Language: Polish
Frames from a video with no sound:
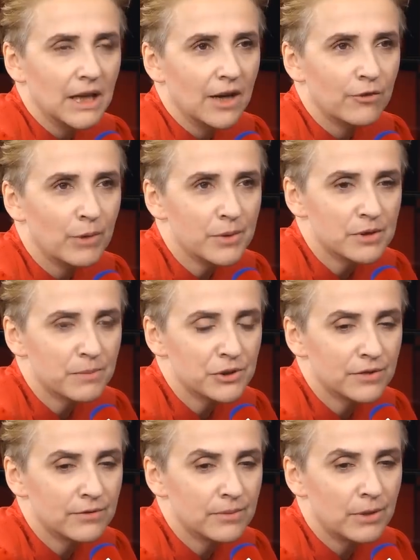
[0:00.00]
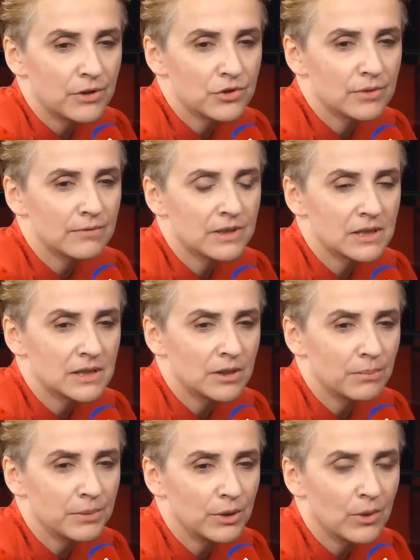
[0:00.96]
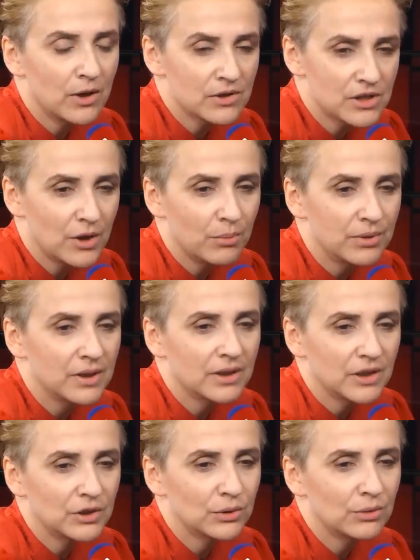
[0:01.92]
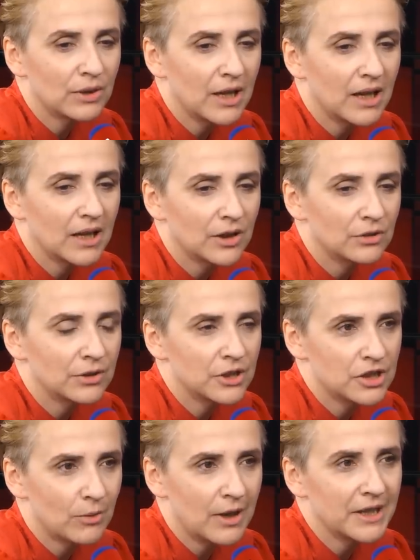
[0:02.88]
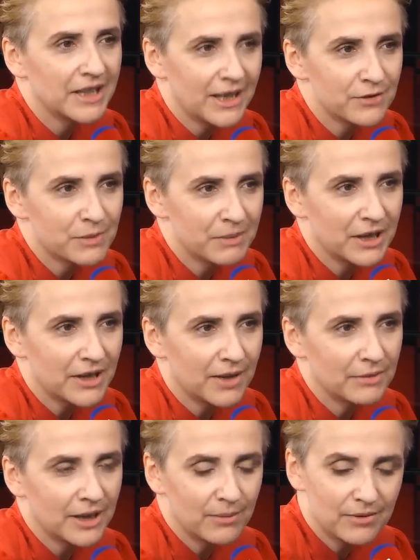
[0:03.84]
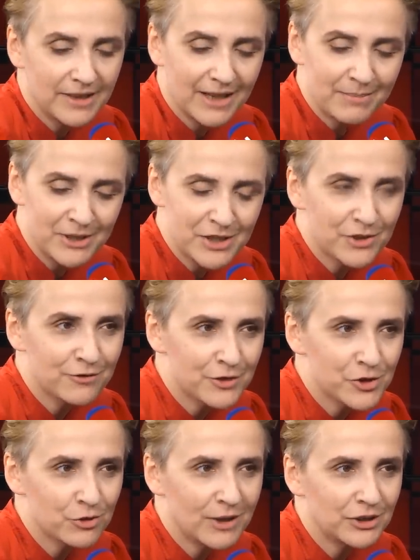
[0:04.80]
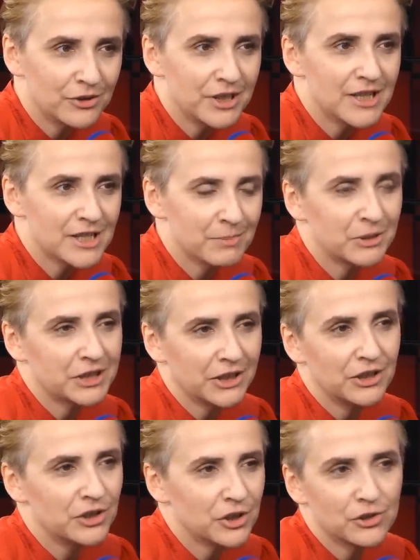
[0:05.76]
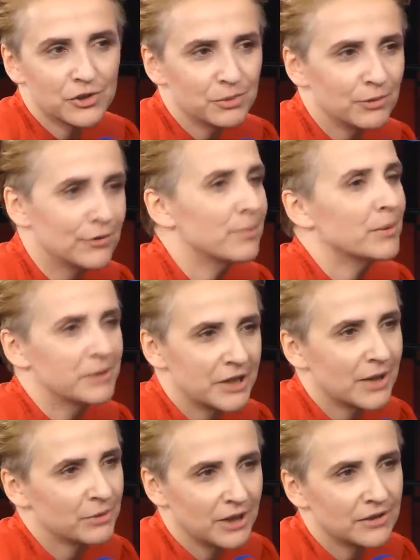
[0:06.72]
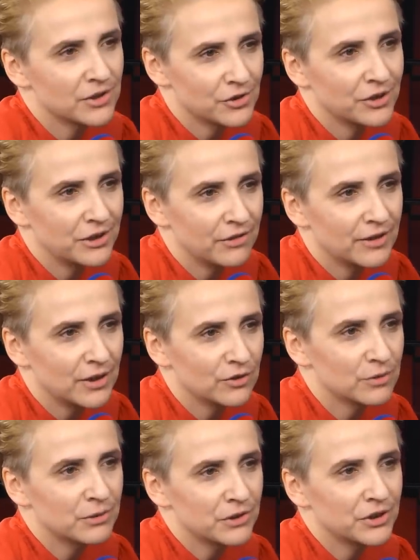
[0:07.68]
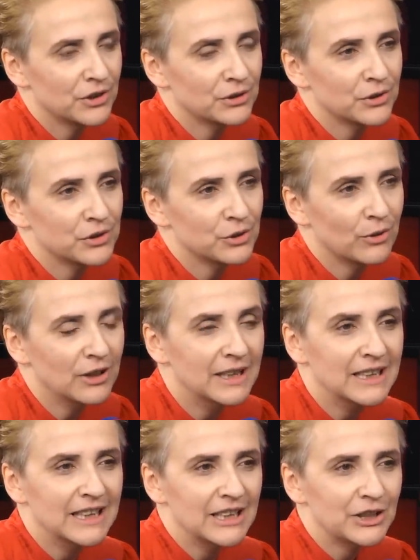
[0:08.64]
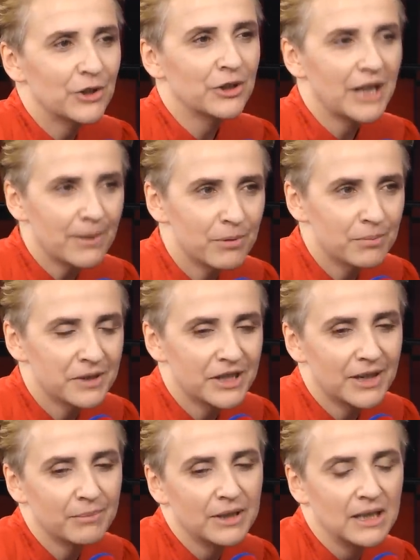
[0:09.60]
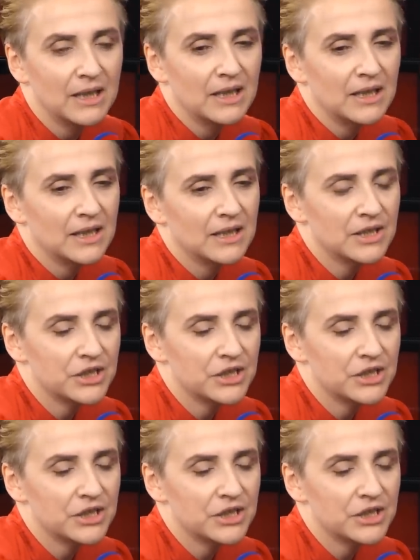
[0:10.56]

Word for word: W moim spocie wyborczym wystąpiły osoby, które, których działania ja wspieram. Jak, jak pani zauważyła, to nie jest spot taki, gdzie ktoś mówi popieram Janę Szojring-Wielgus, bo to nie o to chodziło, tylko ja popieram e,